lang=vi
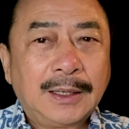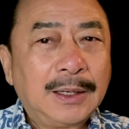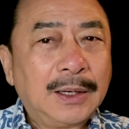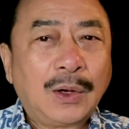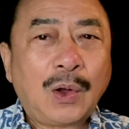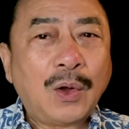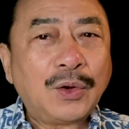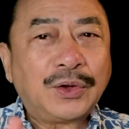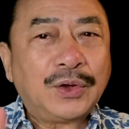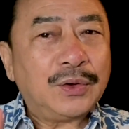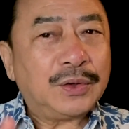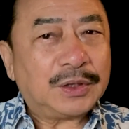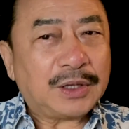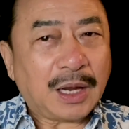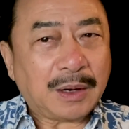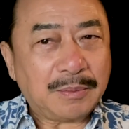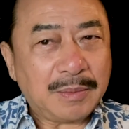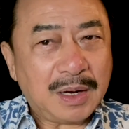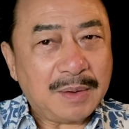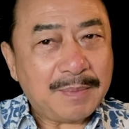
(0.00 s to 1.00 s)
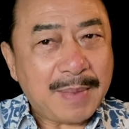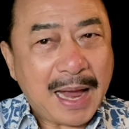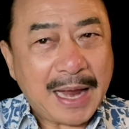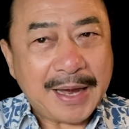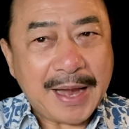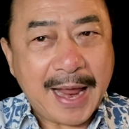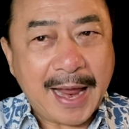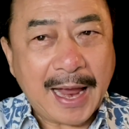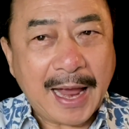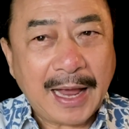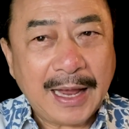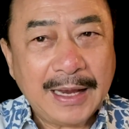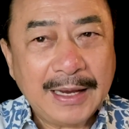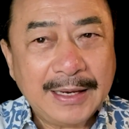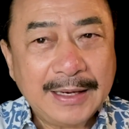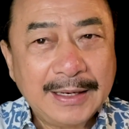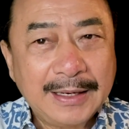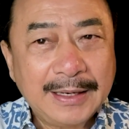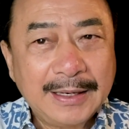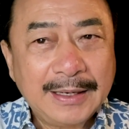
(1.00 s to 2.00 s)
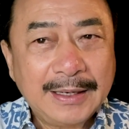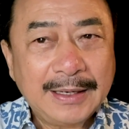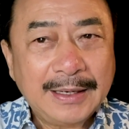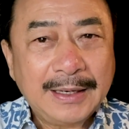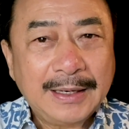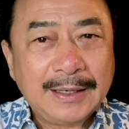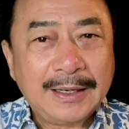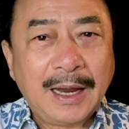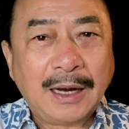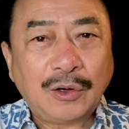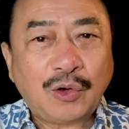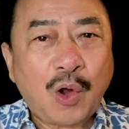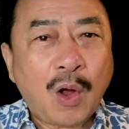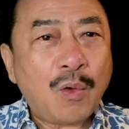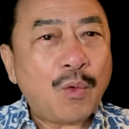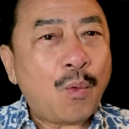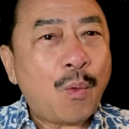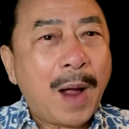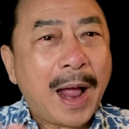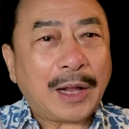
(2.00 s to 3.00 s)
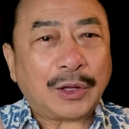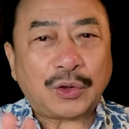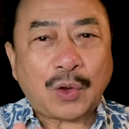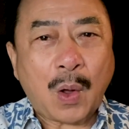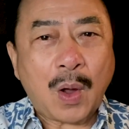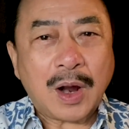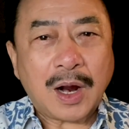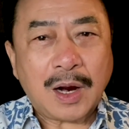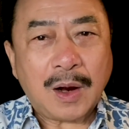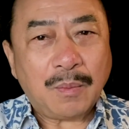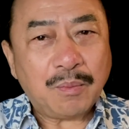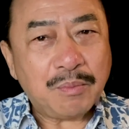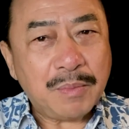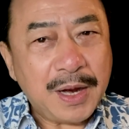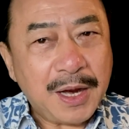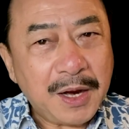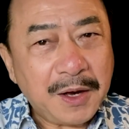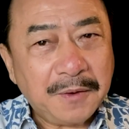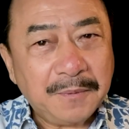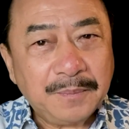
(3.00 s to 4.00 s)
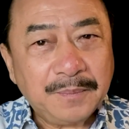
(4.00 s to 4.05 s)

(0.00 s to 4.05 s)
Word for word: Con chưa từng bị ma đè. Nên con hoàn toàn không biết.